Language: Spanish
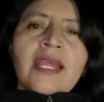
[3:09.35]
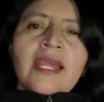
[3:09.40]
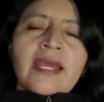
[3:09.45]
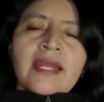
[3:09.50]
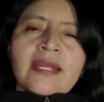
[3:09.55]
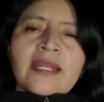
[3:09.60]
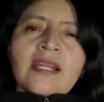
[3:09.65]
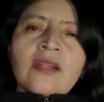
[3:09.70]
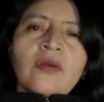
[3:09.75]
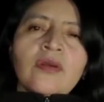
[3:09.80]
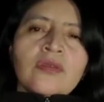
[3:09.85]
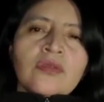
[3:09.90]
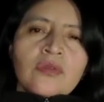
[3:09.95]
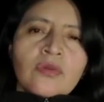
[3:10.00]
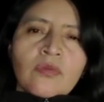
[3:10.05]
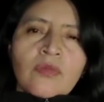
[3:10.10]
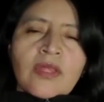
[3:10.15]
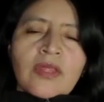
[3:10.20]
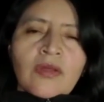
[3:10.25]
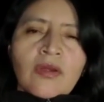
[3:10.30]
entre el
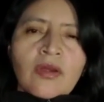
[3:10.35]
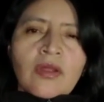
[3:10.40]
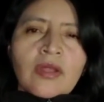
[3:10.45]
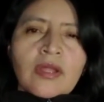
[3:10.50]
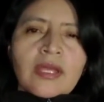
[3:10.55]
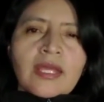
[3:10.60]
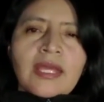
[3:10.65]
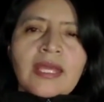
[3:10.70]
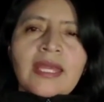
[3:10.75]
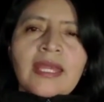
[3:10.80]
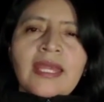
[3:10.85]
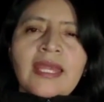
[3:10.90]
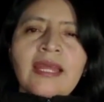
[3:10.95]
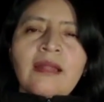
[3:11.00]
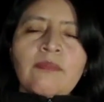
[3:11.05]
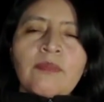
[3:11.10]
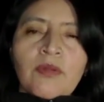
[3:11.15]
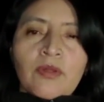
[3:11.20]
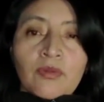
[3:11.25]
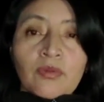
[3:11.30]
consumidor y
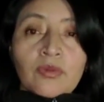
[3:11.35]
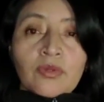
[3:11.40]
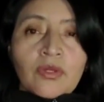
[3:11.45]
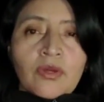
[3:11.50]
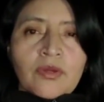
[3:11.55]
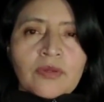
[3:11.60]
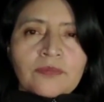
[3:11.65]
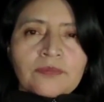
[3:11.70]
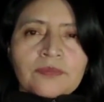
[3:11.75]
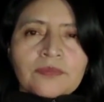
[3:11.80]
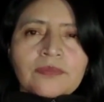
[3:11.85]
el productor.